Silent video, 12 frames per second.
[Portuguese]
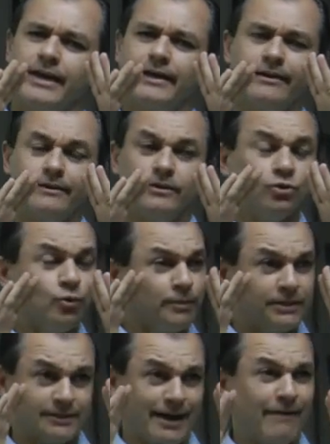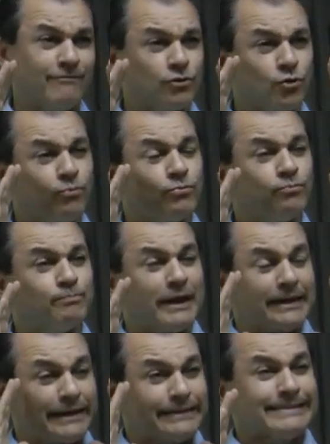é indubitável que um
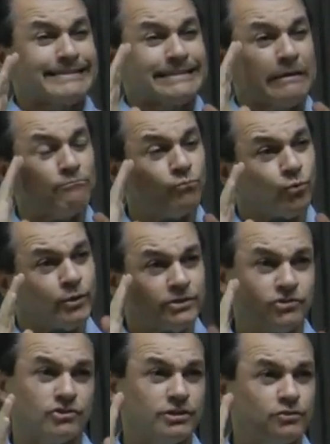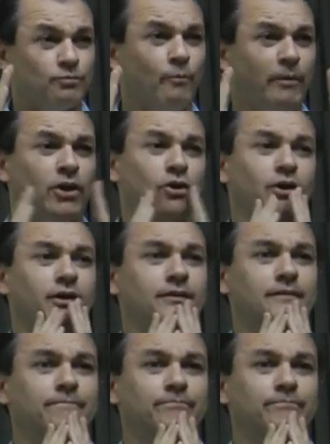planeta está muitíssimo melhor.